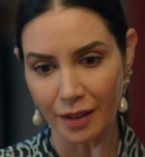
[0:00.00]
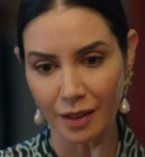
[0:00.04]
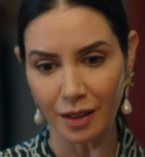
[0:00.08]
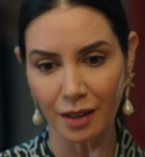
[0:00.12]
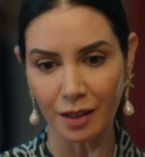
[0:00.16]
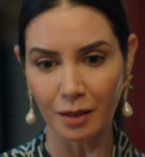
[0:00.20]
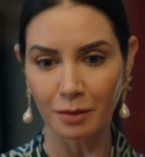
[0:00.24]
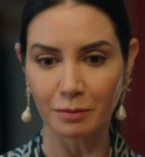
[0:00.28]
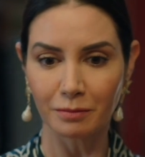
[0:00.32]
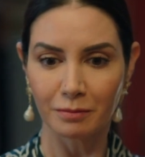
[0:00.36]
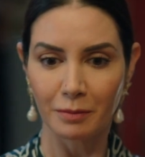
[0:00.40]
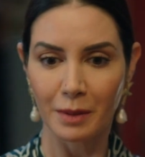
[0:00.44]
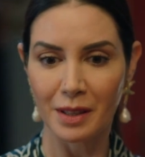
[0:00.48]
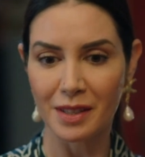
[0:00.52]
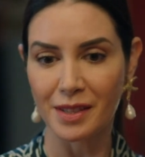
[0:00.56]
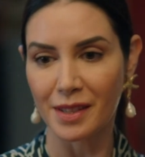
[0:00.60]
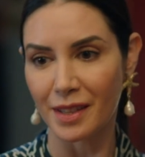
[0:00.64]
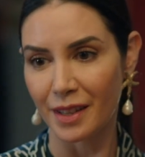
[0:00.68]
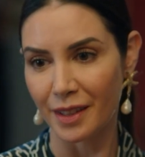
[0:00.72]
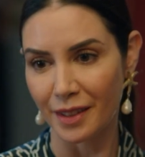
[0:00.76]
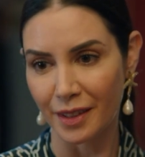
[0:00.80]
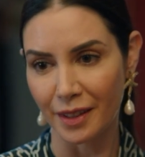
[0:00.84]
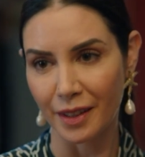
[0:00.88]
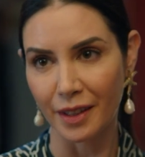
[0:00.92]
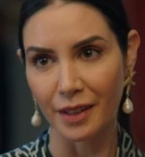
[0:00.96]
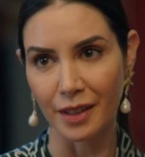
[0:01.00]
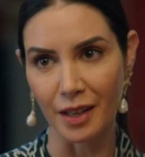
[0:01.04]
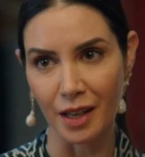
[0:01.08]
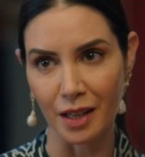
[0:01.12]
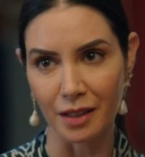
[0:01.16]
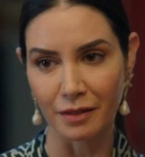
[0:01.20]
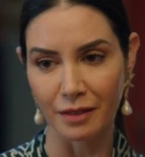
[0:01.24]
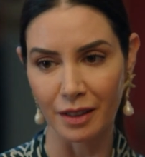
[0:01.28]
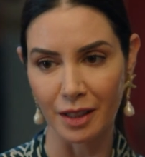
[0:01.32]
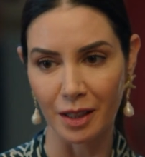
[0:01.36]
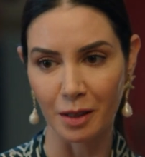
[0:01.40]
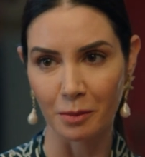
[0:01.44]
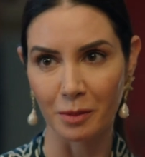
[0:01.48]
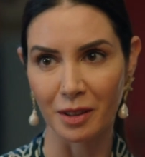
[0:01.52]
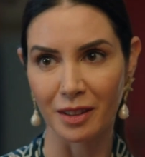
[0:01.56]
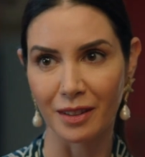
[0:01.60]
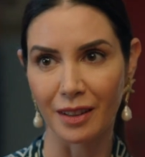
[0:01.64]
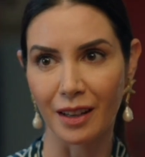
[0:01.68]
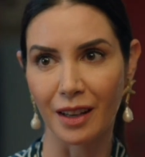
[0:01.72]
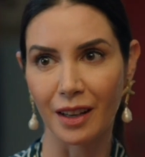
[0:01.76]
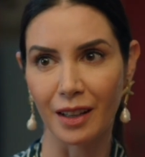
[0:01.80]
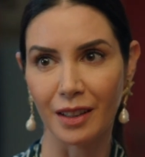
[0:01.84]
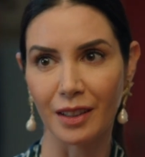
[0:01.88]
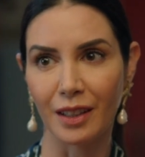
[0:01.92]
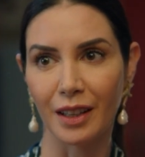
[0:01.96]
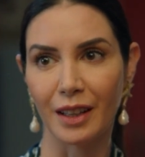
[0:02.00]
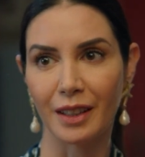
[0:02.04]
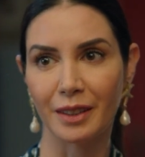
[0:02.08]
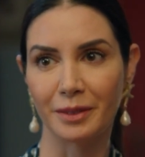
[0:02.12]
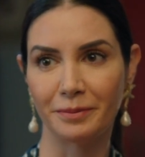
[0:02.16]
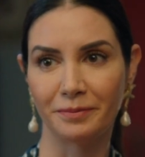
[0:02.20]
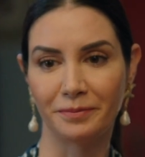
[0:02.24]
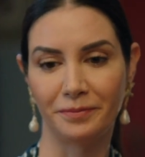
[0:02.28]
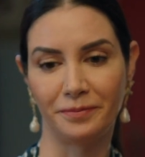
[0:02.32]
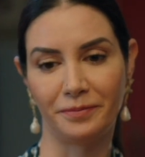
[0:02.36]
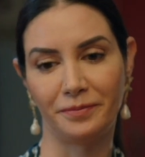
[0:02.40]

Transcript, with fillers: لسه ما قررت شو بدها تدرس بالجامعة